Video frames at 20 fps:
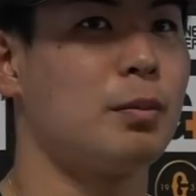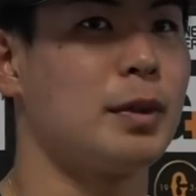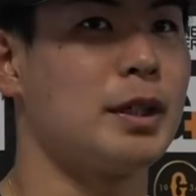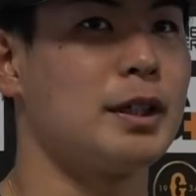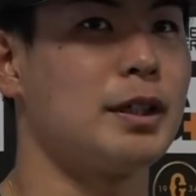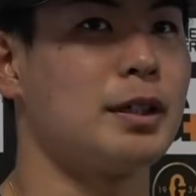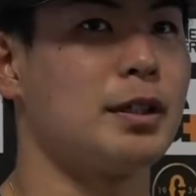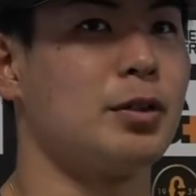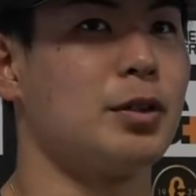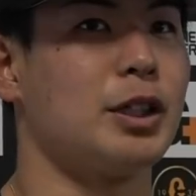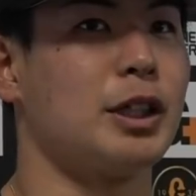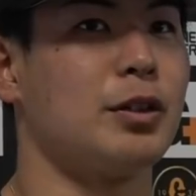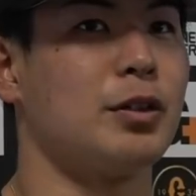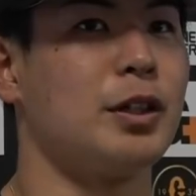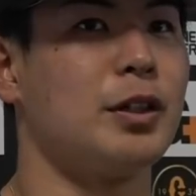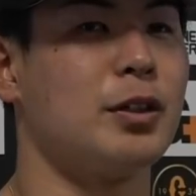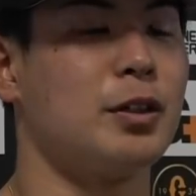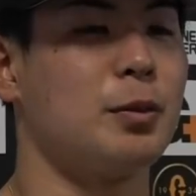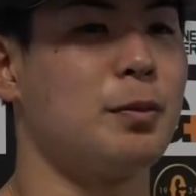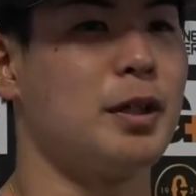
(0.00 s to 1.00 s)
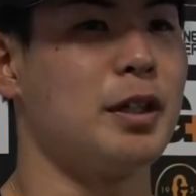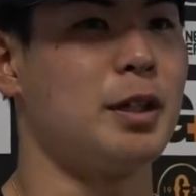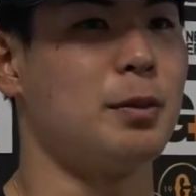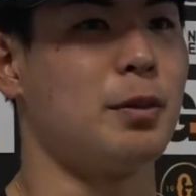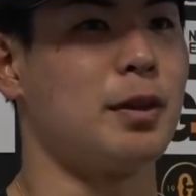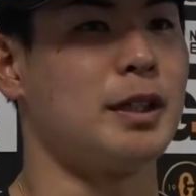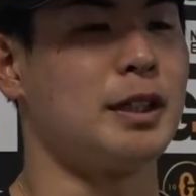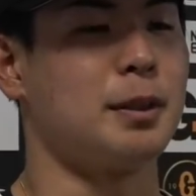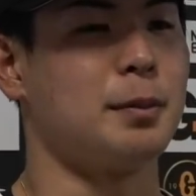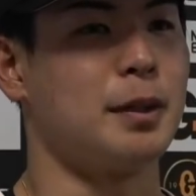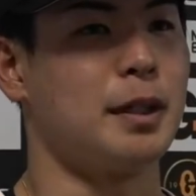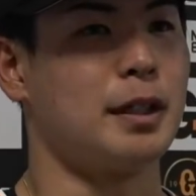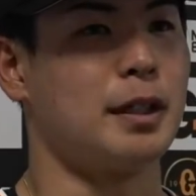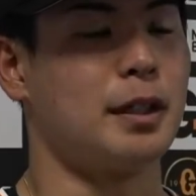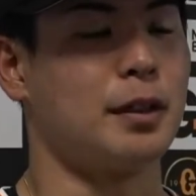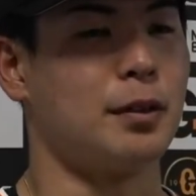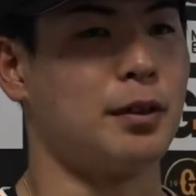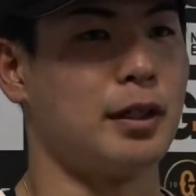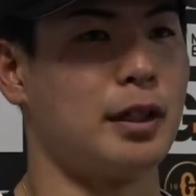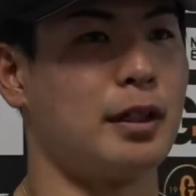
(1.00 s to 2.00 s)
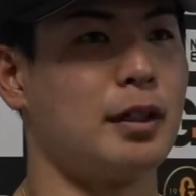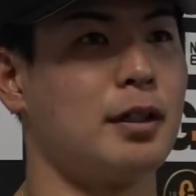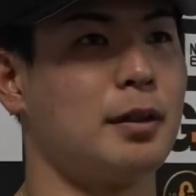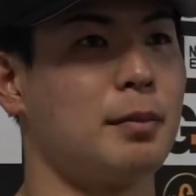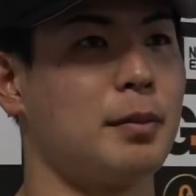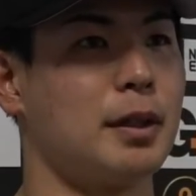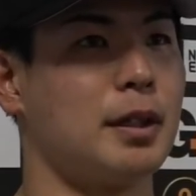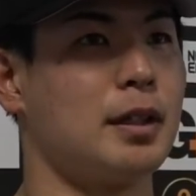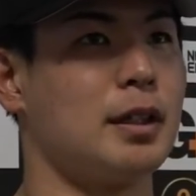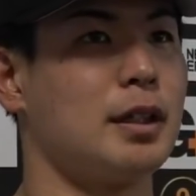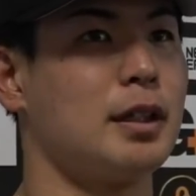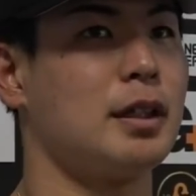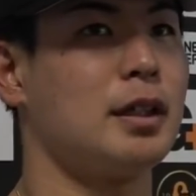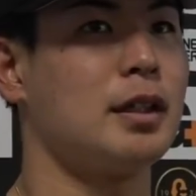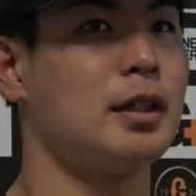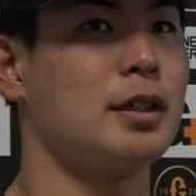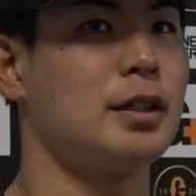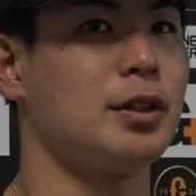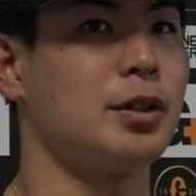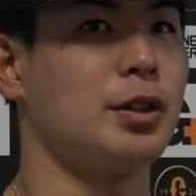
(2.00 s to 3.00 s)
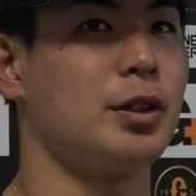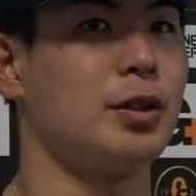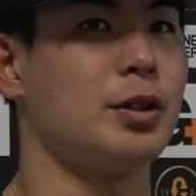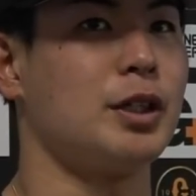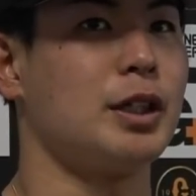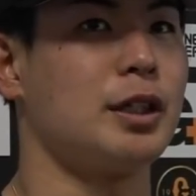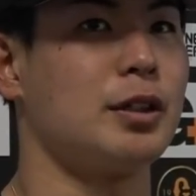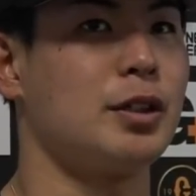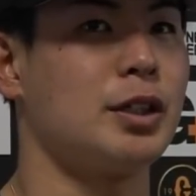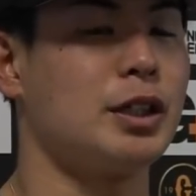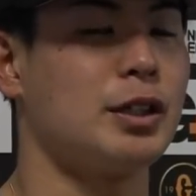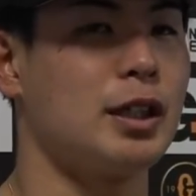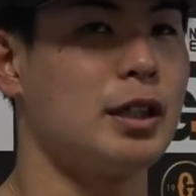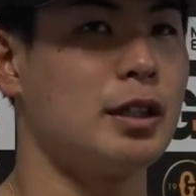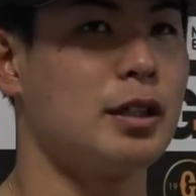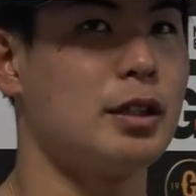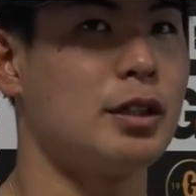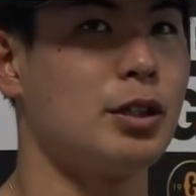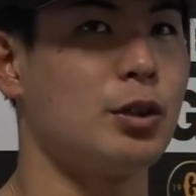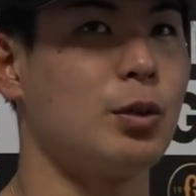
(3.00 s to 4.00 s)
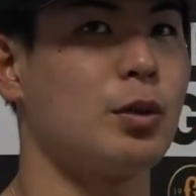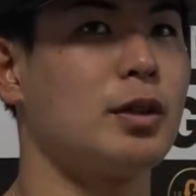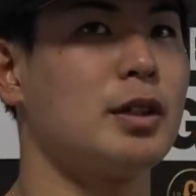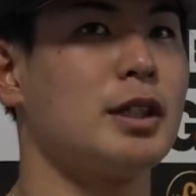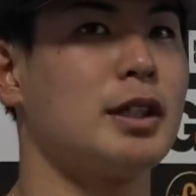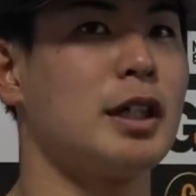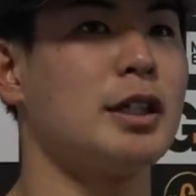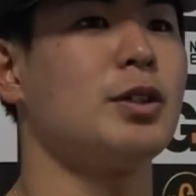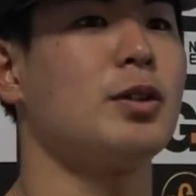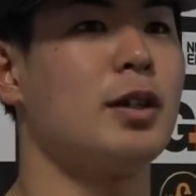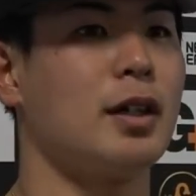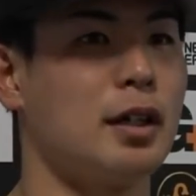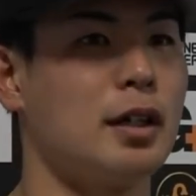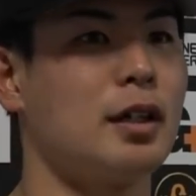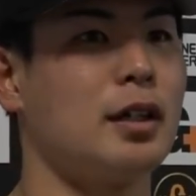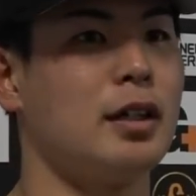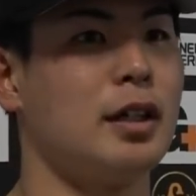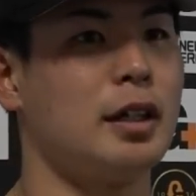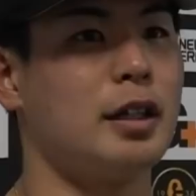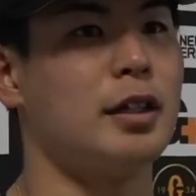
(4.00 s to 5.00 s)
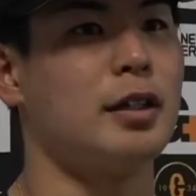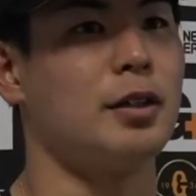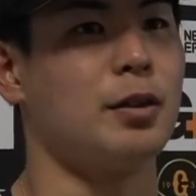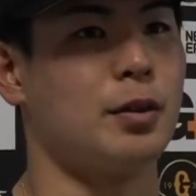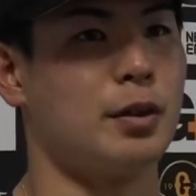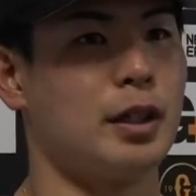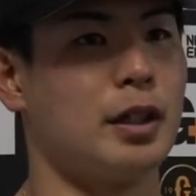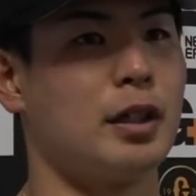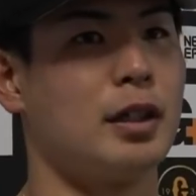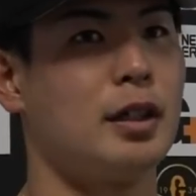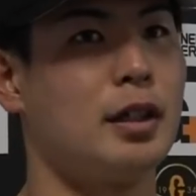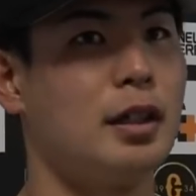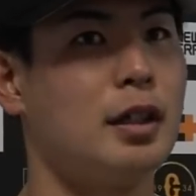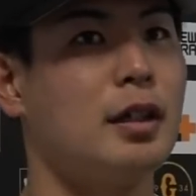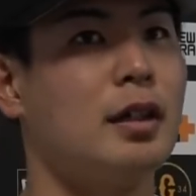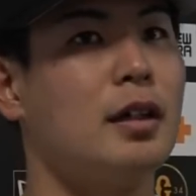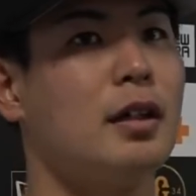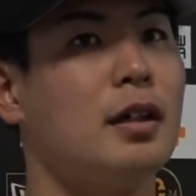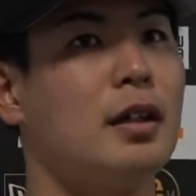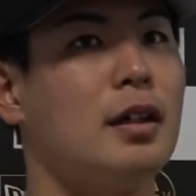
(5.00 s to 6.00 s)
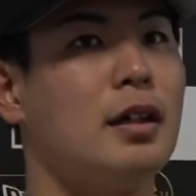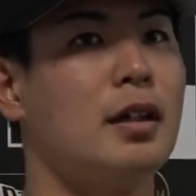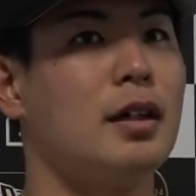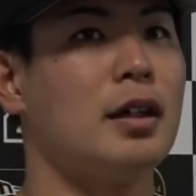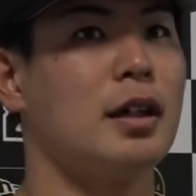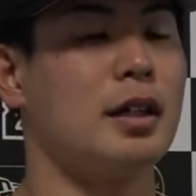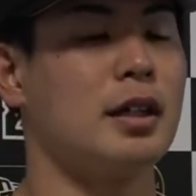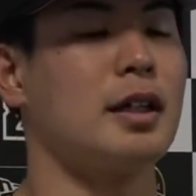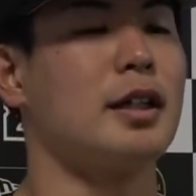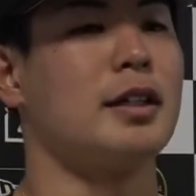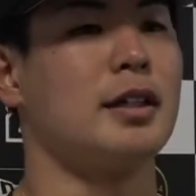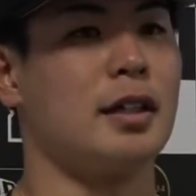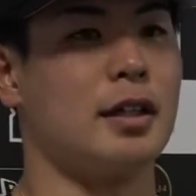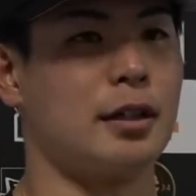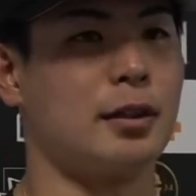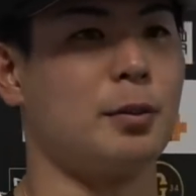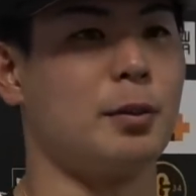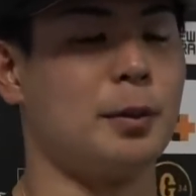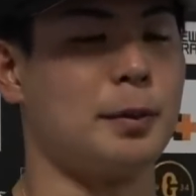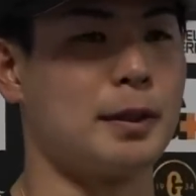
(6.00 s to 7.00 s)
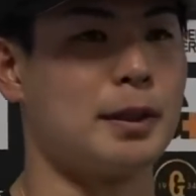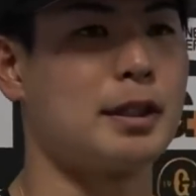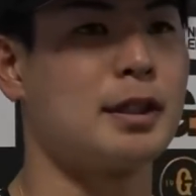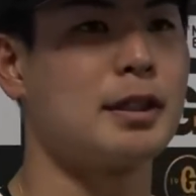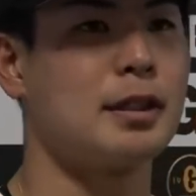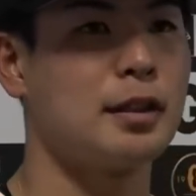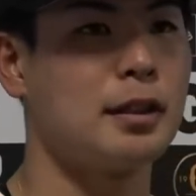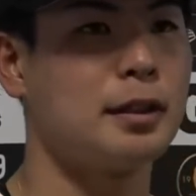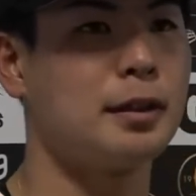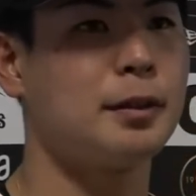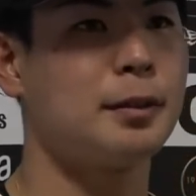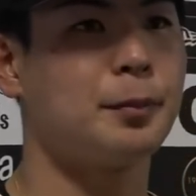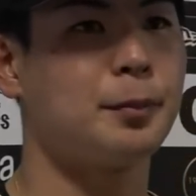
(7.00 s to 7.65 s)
まっすぐをちゃんと低めにも集めれたので、まあ、それをちゃんとしし最初からできるようにやっていきたいなと思います。